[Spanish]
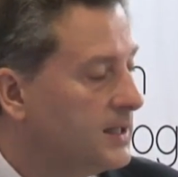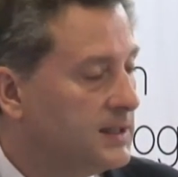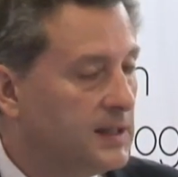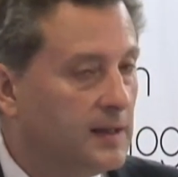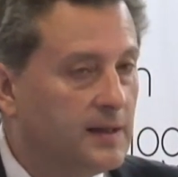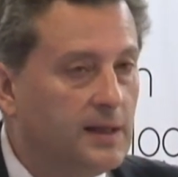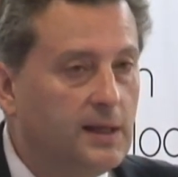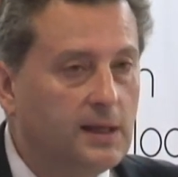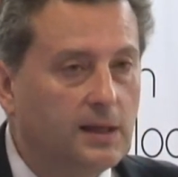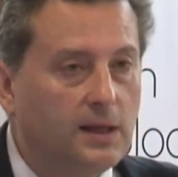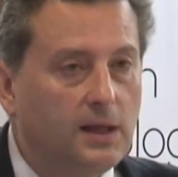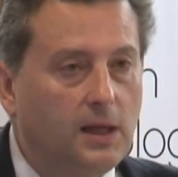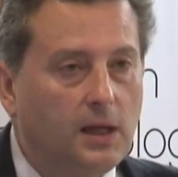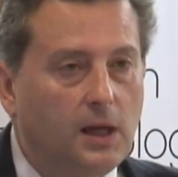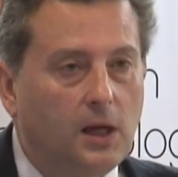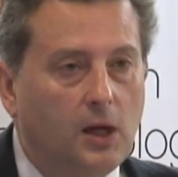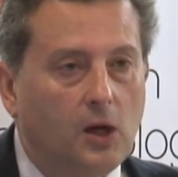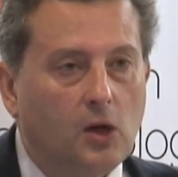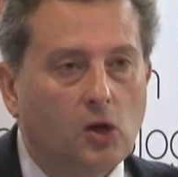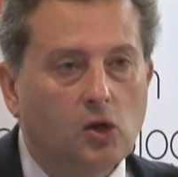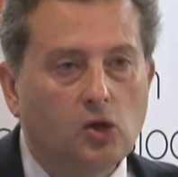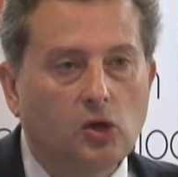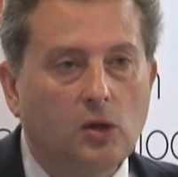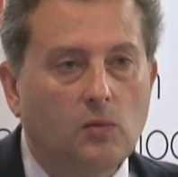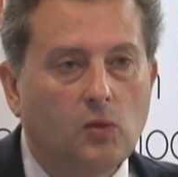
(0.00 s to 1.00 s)
Es decir,
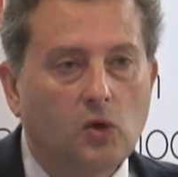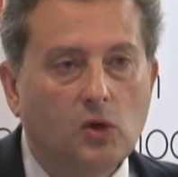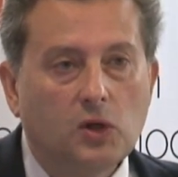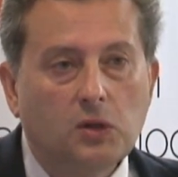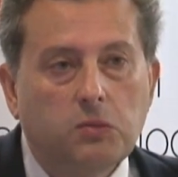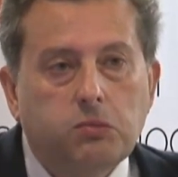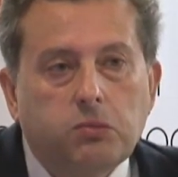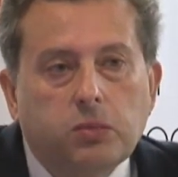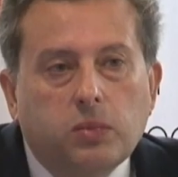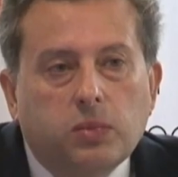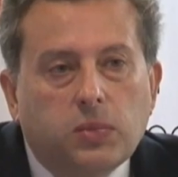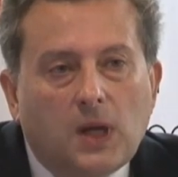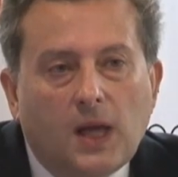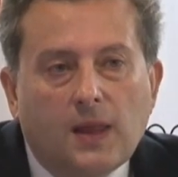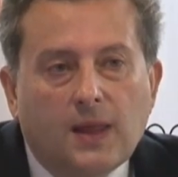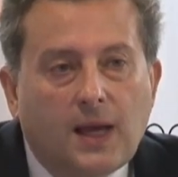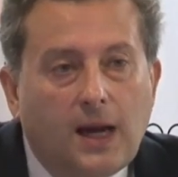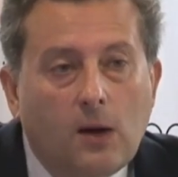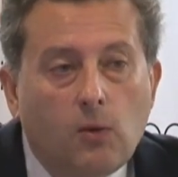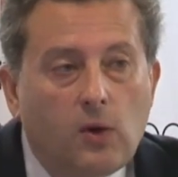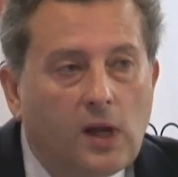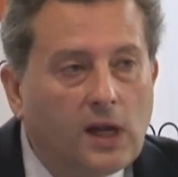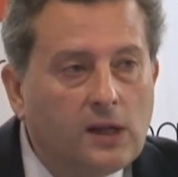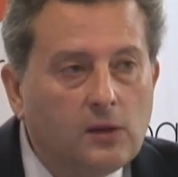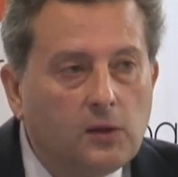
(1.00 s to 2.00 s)
somos quizá
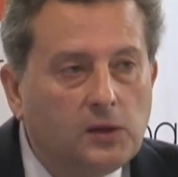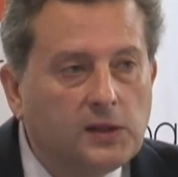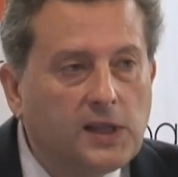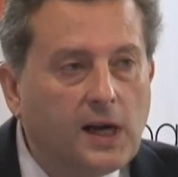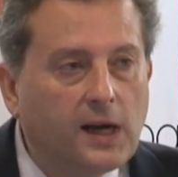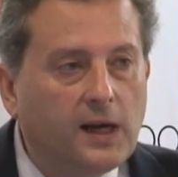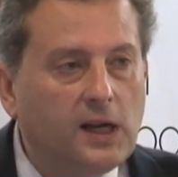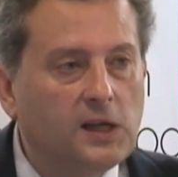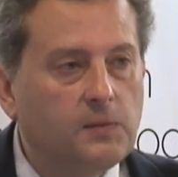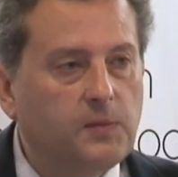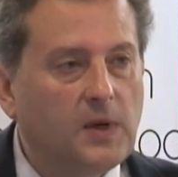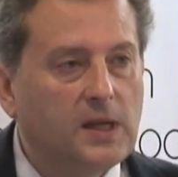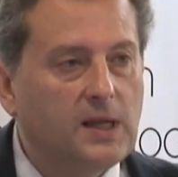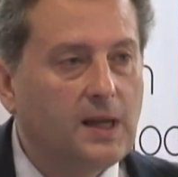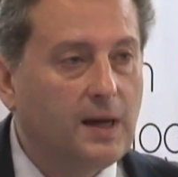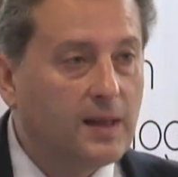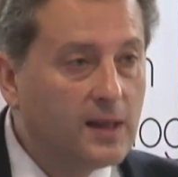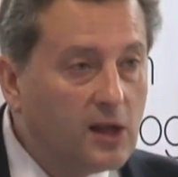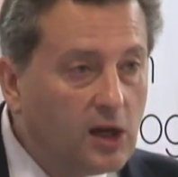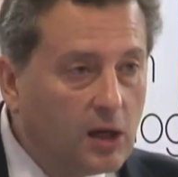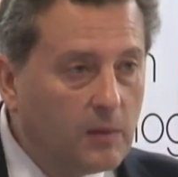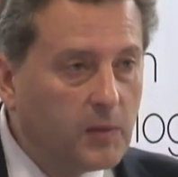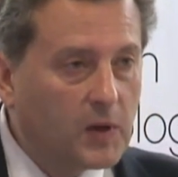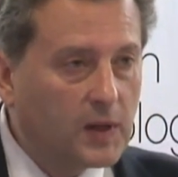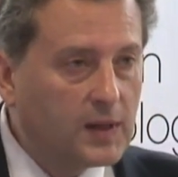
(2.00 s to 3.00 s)
la única industria que en España, el
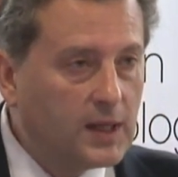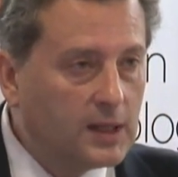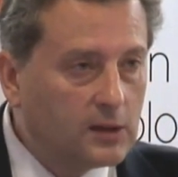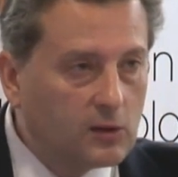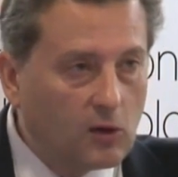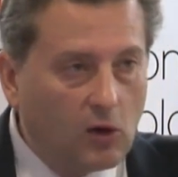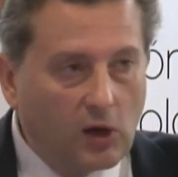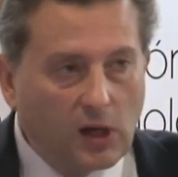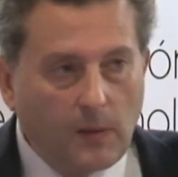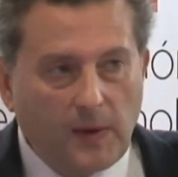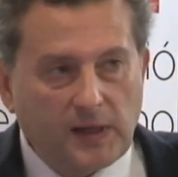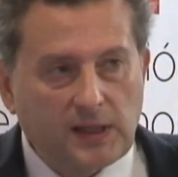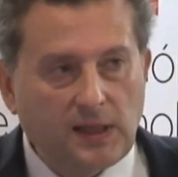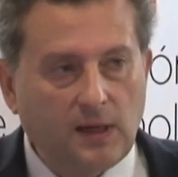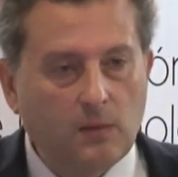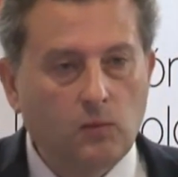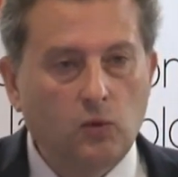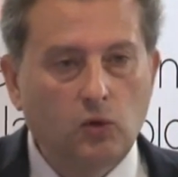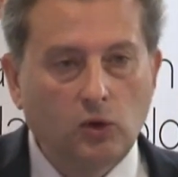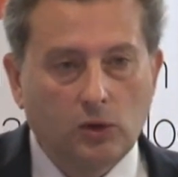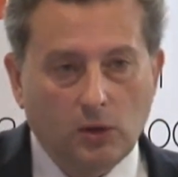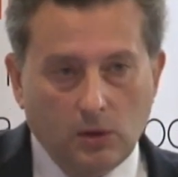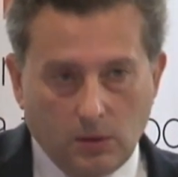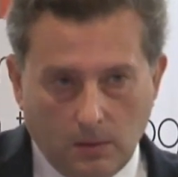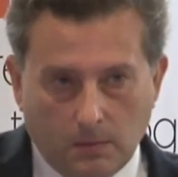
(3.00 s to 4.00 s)
5% de lo que pasa en el
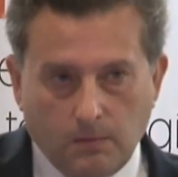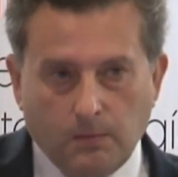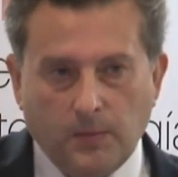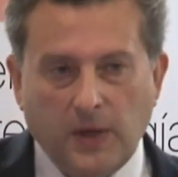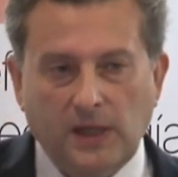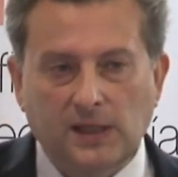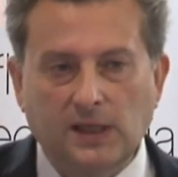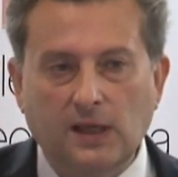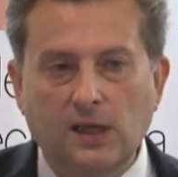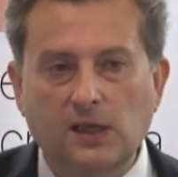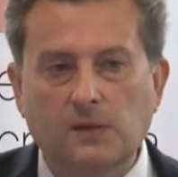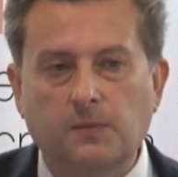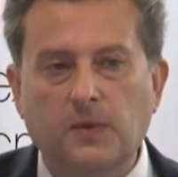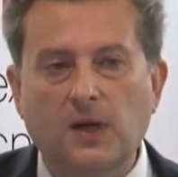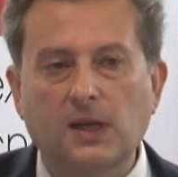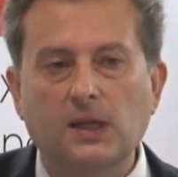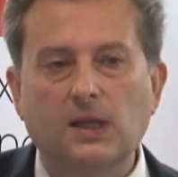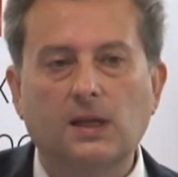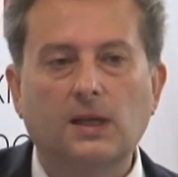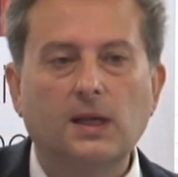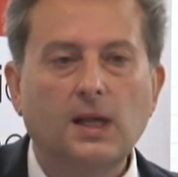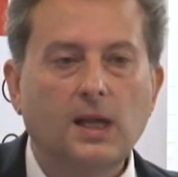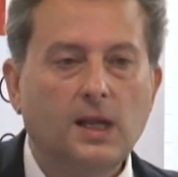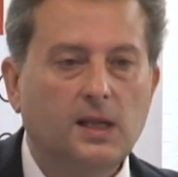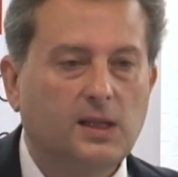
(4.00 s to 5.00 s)
mundo pasa en
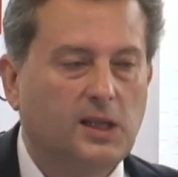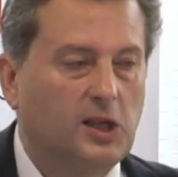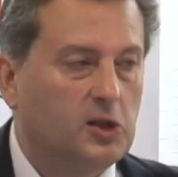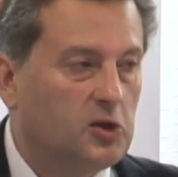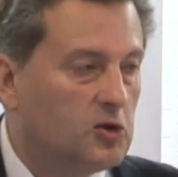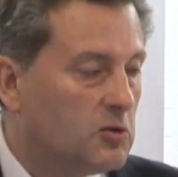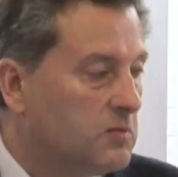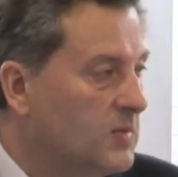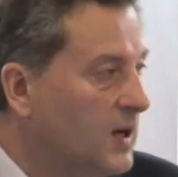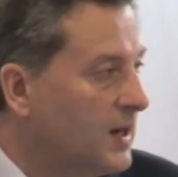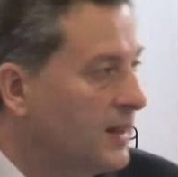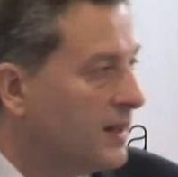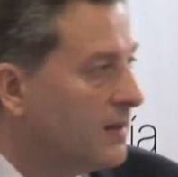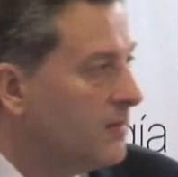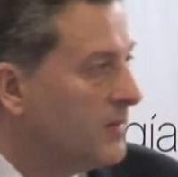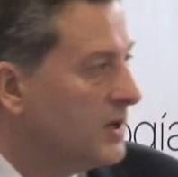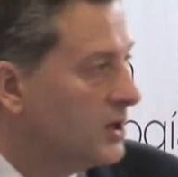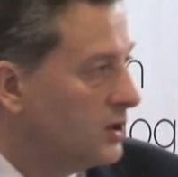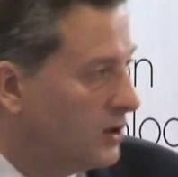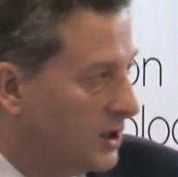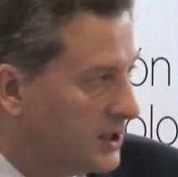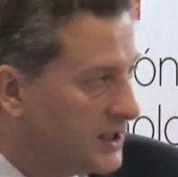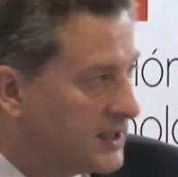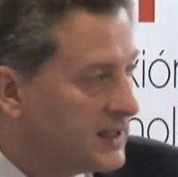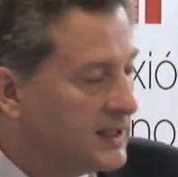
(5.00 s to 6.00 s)
España. De esos 1.100
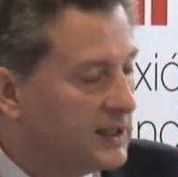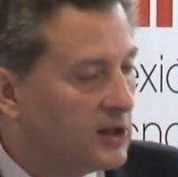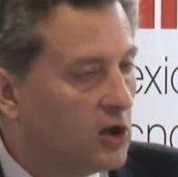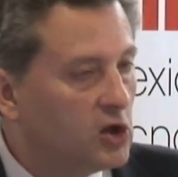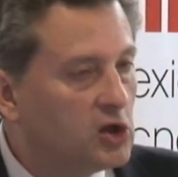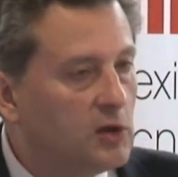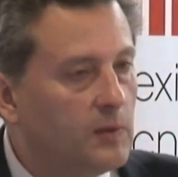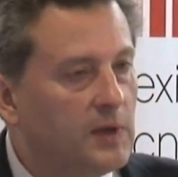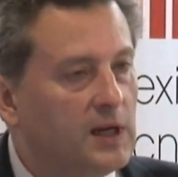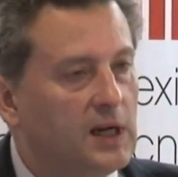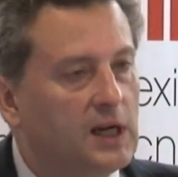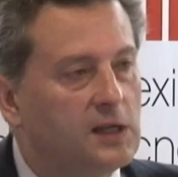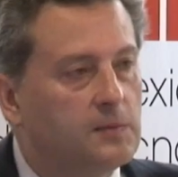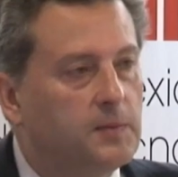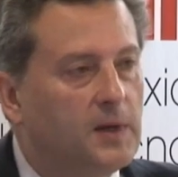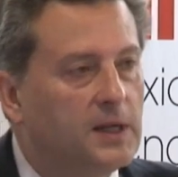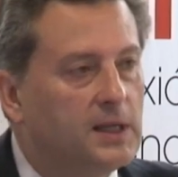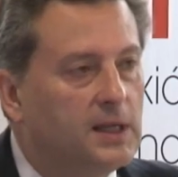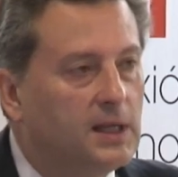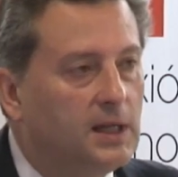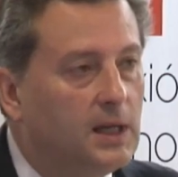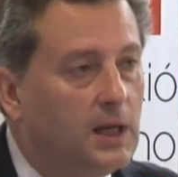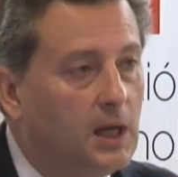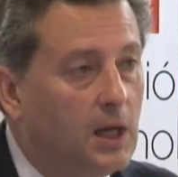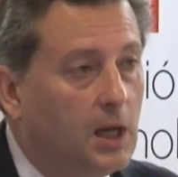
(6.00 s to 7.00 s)
millones, 68 vienen a
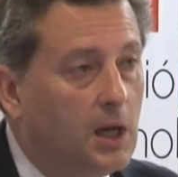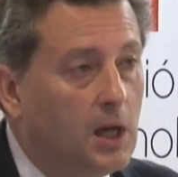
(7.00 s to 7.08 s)
España.